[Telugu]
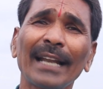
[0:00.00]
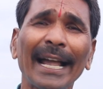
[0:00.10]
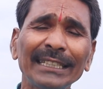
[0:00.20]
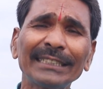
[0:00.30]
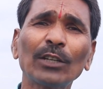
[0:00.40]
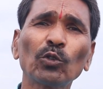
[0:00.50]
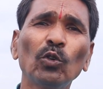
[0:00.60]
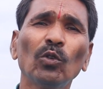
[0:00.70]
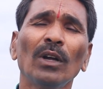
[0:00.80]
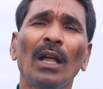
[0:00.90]
రాగి
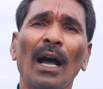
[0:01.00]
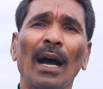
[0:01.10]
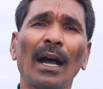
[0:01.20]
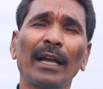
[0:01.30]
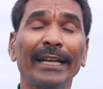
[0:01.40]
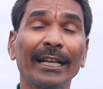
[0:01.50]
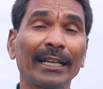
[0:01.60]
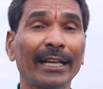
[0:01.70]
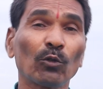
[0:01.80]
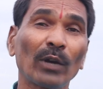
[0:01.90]
చెట్టుకు ఏ
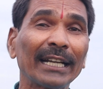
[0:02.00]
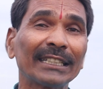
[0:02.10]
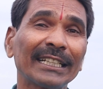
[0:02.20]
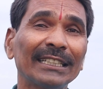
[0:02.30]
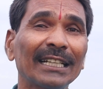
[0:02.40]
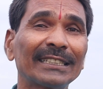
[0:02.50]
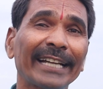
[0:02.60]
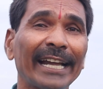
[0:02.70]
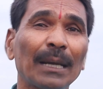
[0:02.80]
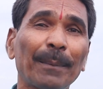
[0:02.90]
ఏ కులానికి చెందిన
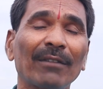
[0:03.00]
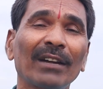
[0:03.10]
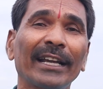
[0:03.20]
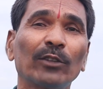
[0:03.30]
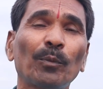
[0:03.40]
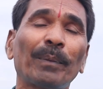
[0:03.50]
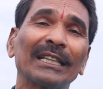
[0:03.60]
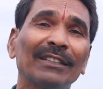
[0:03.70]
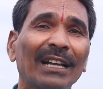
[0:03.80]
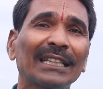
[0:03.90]
స్త్రీ అయినా పర్వాలేదు
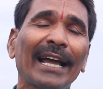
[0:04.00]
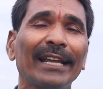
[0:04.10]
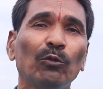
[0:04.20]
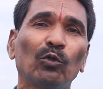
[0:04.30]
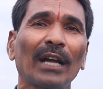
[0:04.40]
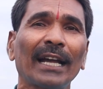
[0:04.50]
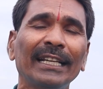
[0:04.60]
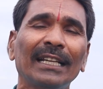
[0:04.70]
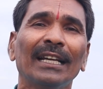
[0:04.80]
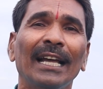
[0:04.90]
పతివ్రత అయి
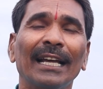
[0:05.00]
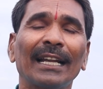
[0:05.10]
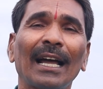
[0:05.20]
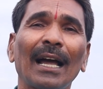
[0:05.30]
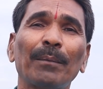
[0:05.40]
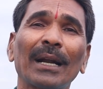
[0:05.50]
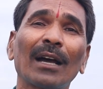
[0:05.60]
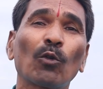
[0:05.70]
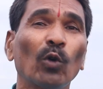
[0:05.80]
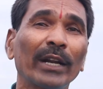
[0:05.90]
ఉండాలి మన
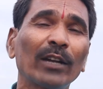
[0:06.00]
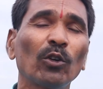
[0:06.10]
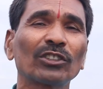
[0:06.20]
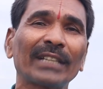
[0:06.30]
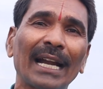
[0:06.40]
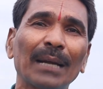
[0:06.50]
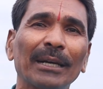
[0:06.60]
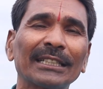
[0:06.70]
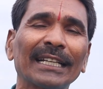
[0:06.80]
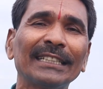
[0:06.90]
కోనేరులో
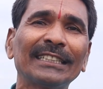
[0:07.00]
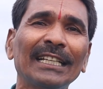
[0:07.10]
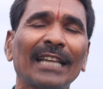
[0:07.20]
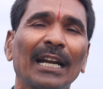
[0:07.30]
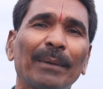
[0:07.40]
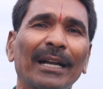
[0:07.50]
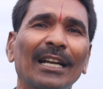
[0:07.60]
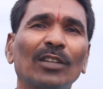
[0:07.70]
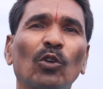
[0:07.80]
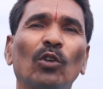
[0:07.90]
స్నానమాచరించి తడి
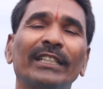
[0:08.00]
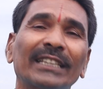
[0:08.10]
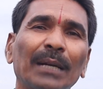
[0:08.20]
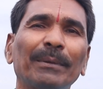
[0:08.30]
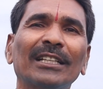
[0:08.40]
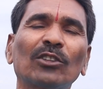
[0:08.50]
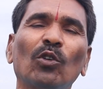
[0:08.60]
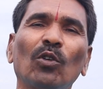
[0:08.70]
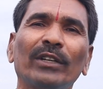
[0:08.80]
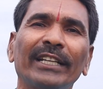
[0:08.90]
బట్టలతో ఇత్తడి
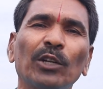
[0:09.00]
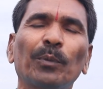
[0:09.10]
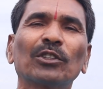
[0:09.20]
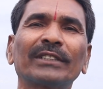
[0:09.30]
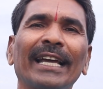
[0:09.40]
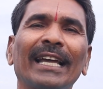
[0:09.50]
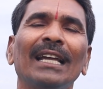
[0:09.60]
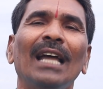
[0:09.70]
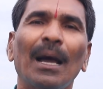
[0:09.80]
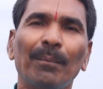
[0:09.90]
బిందెతో నీరు పోస్తే
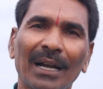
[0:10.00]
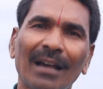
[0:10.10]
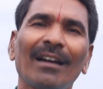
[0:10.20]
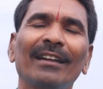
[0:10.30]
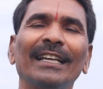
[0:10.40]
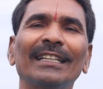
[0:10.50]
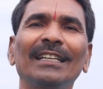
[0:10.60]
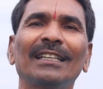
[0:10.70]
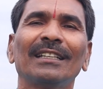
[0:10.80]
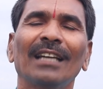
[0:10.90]
మన ఏది